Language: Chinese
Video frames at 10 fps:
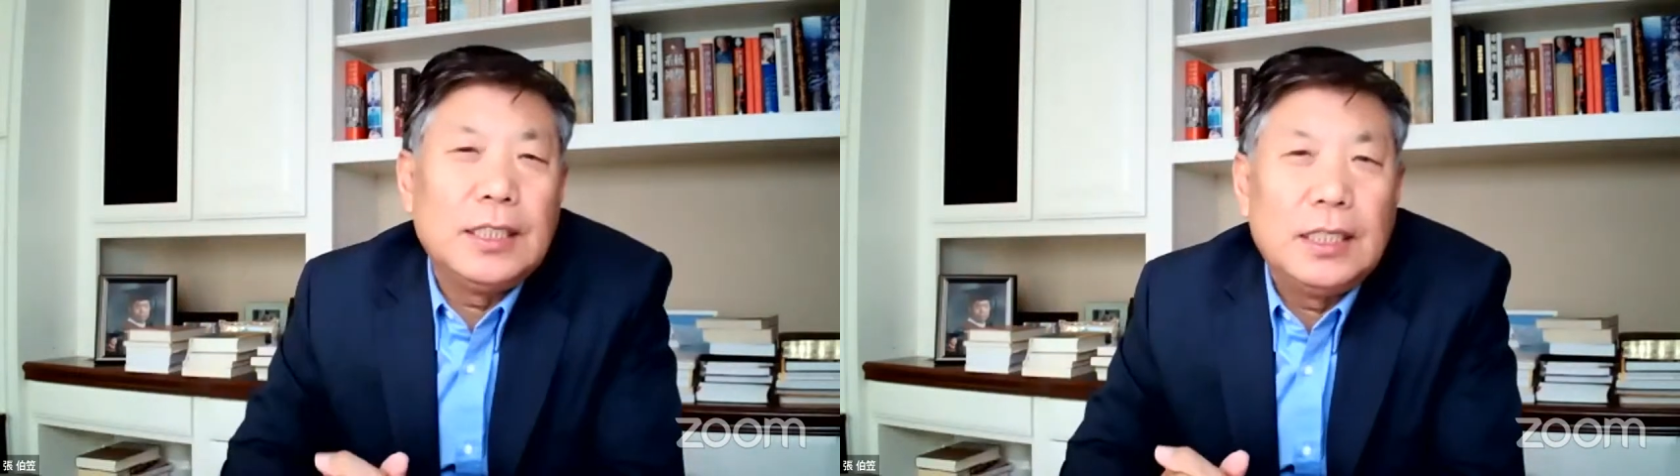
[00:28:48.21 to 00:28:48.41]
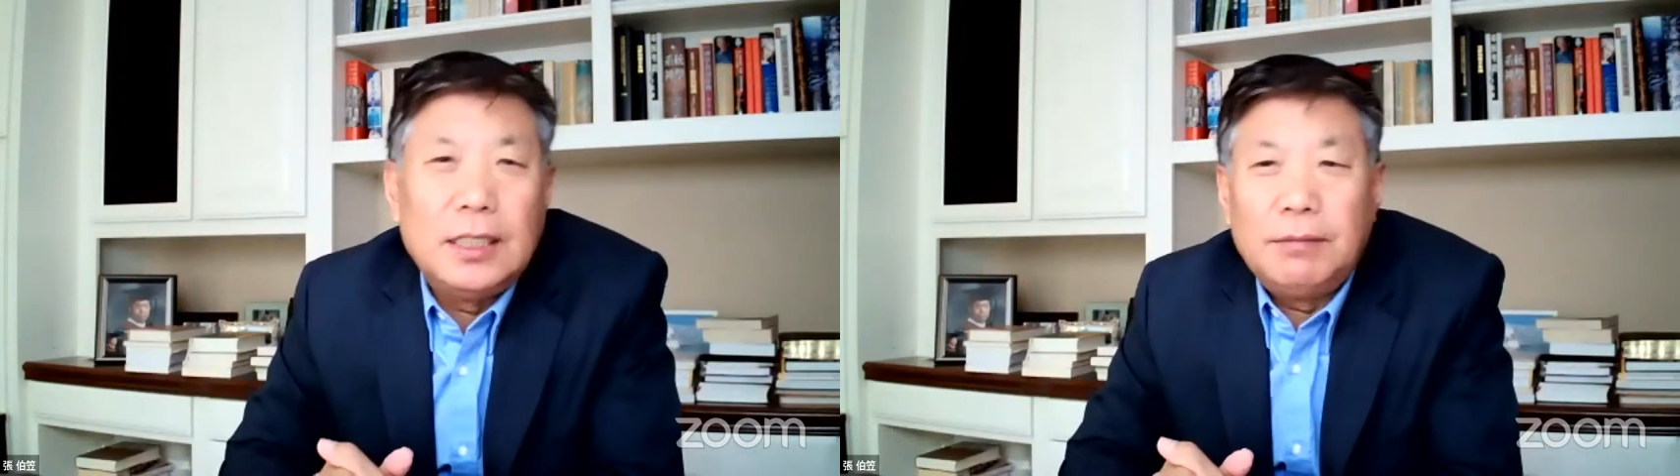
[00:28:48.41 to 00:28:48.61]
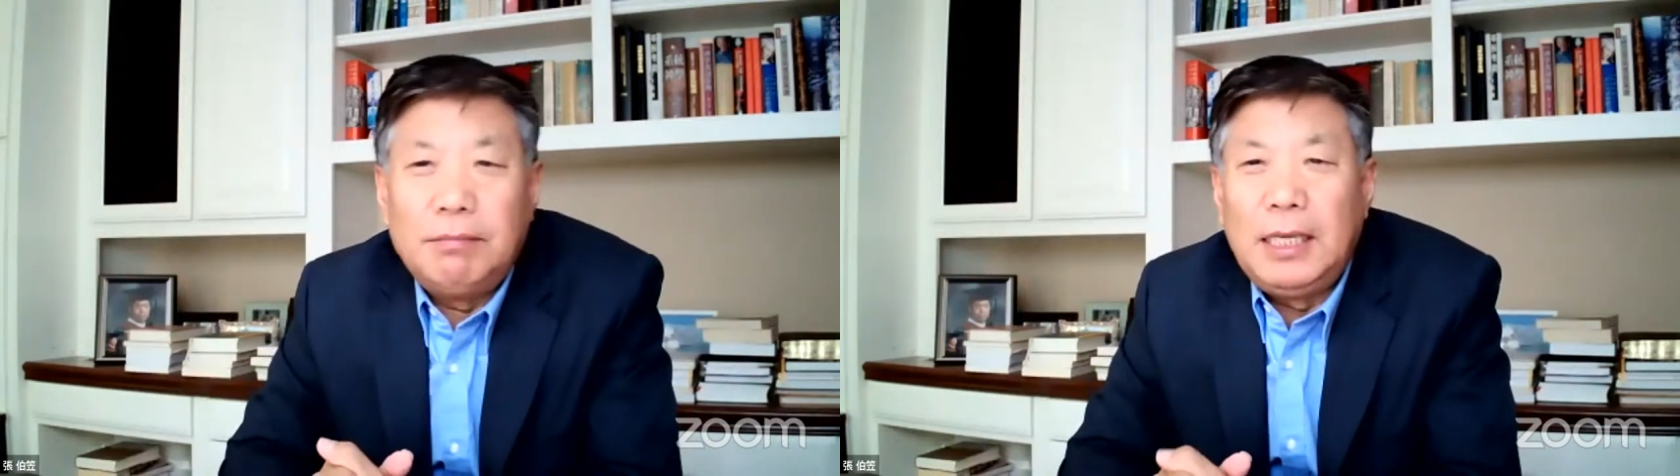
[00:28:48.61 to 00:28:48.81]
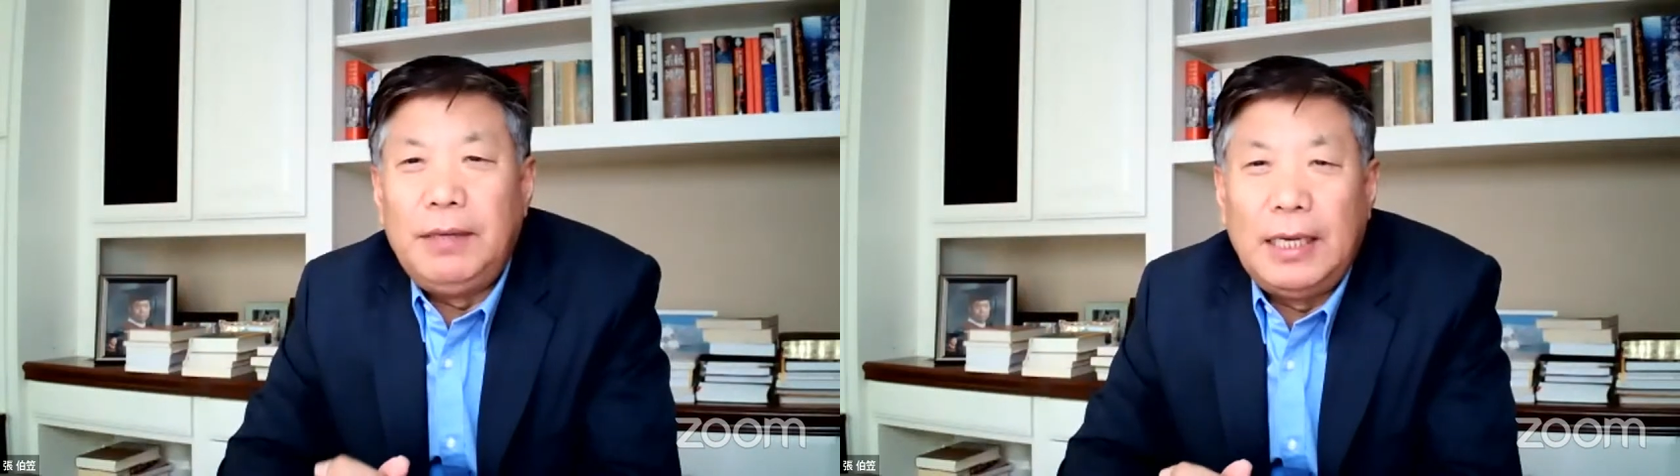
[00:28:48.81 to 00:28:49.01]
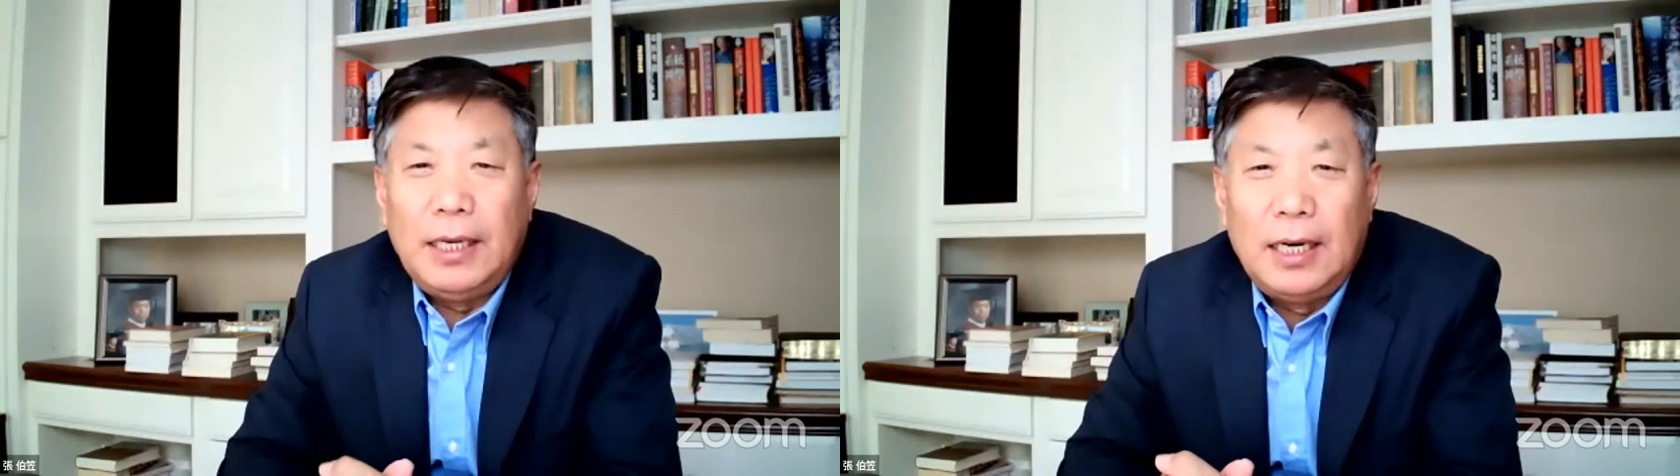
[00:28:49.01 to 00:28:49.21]
他的妹
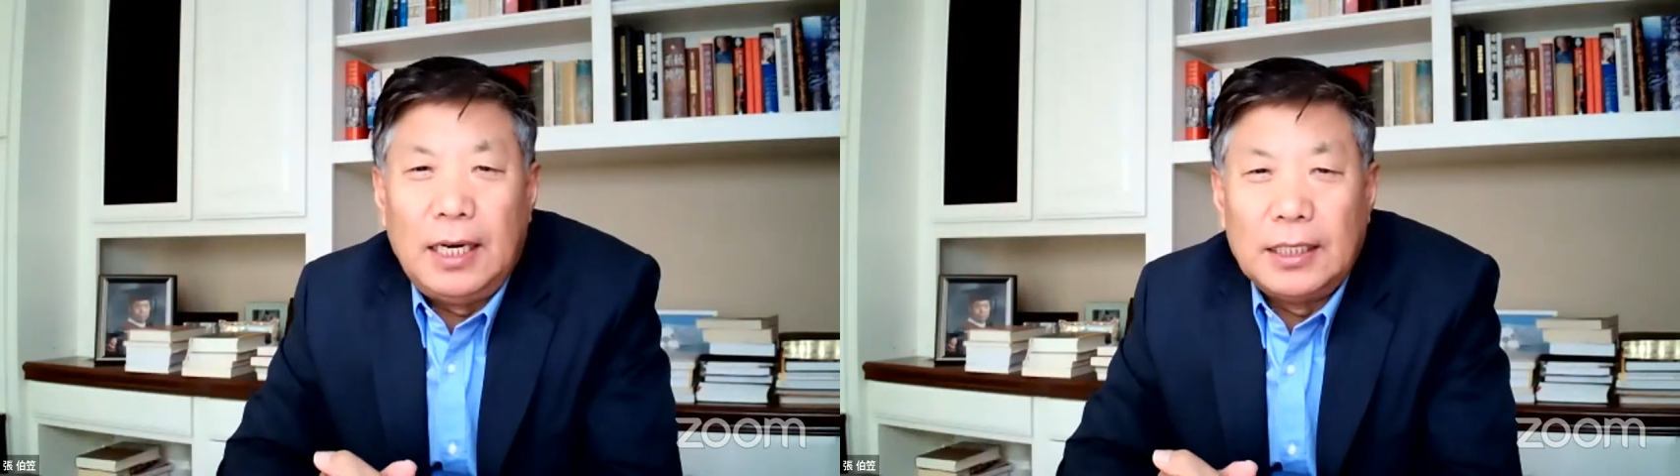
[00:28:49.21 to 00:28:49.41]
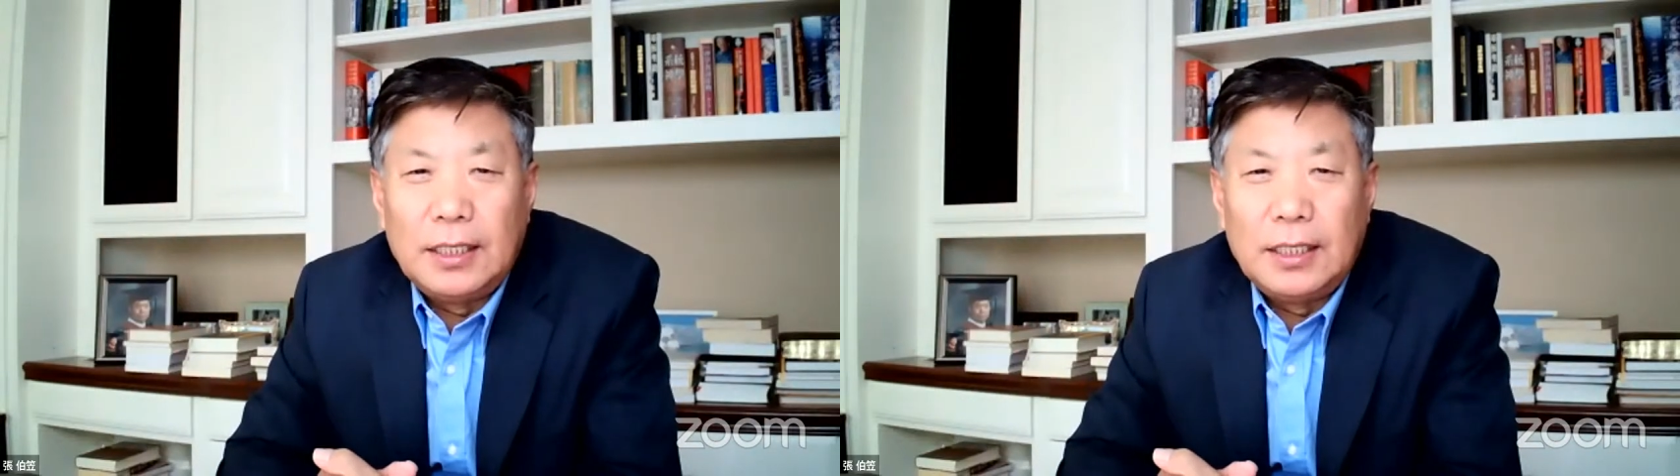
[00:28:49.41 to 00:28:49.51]
妹啊，